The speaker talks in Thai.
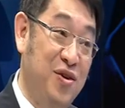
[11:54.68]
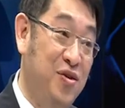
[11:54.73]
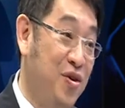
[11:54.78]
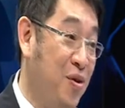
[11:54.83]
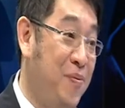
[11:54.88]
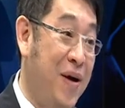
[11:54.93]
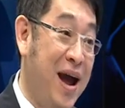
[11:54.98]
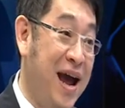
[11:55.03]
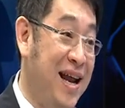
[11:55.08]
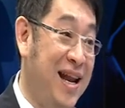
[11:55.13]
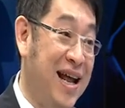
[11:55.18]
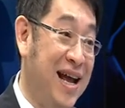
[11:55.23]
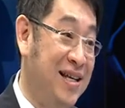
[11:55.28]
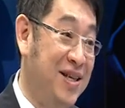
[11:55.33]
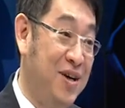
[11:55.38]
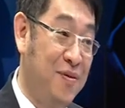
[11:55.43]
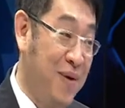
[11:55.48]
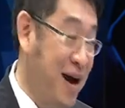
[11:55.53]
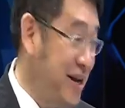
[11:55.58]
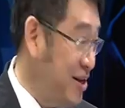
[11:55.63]
คนทั่วไป
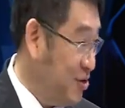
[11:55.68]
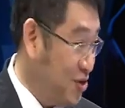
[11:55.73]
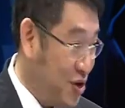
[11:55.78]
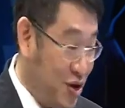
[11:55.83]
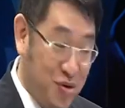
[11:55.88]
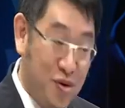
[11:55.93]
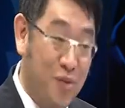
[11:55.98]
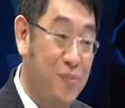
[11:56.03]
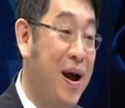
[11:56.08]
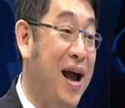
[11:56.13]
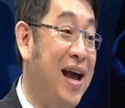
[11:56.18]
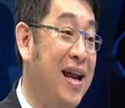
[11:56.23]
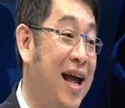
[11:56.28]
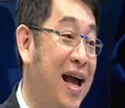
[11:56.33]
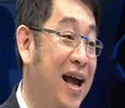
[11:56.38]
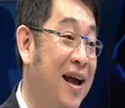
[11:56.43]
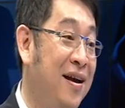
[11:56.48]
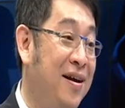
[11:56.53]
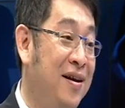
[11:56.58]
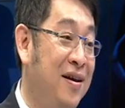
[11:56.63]
เนี่ยชาวบ้านชาวช่องทั่วไป
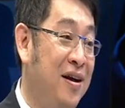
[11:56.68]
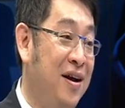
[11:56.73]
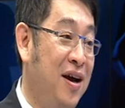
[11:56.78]
เนี่ย